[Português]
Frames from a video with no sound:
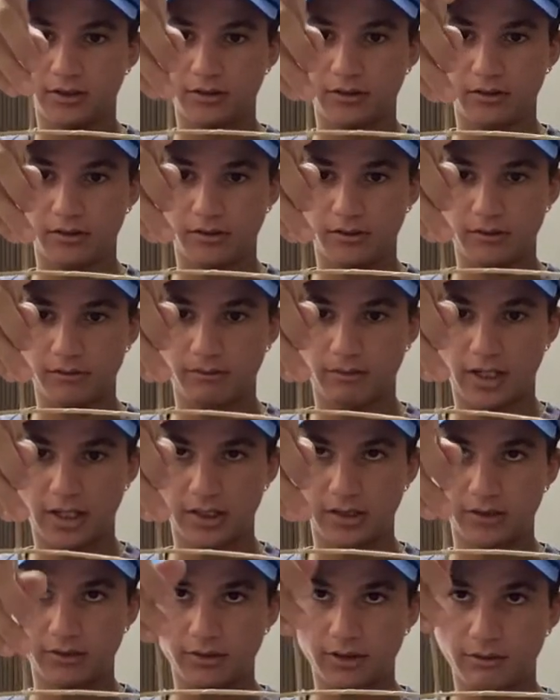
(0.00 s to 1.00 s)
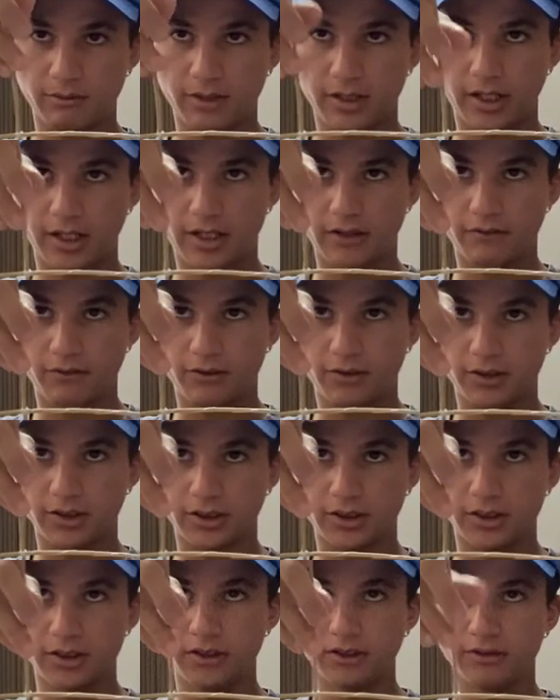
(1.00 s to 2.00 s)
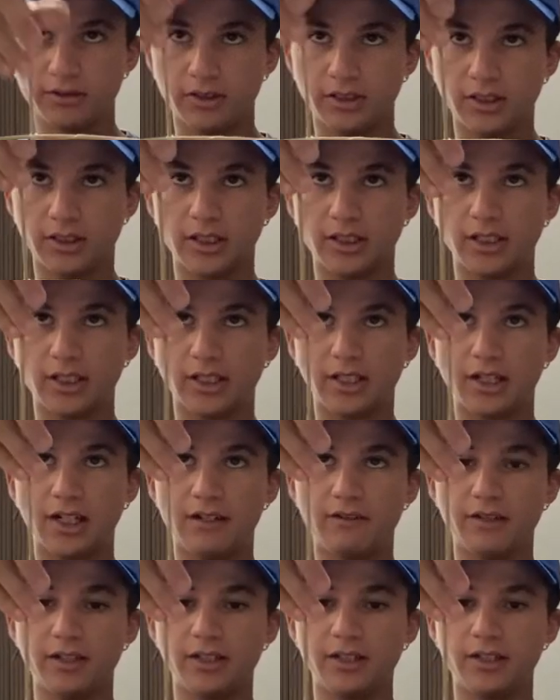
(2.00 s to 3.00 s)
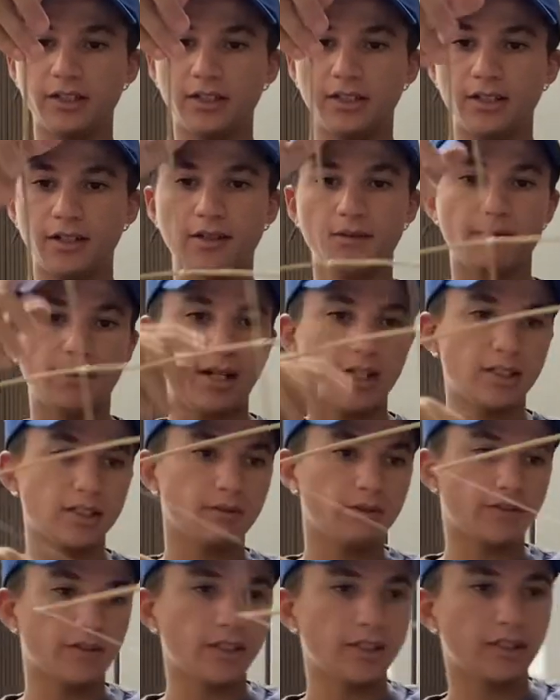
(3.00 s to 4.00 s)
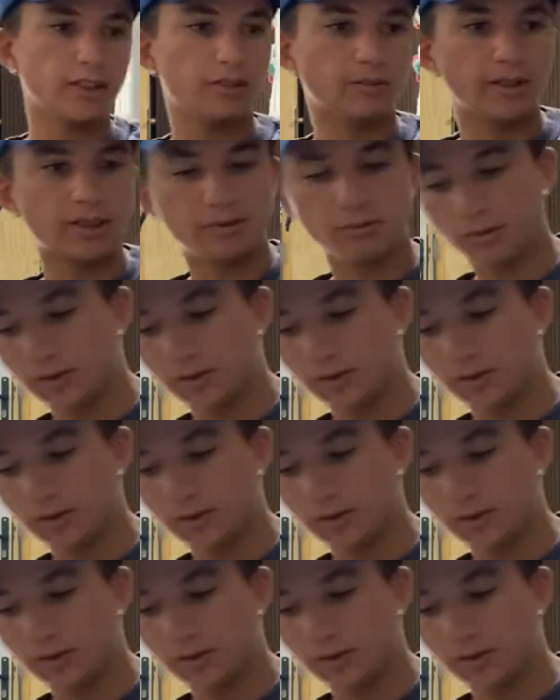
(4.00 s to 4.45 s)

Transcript: Não, mas eu não sei porque ela ficou assim, eu não sei se ela já tava. Mas eu vou fazer do mesmo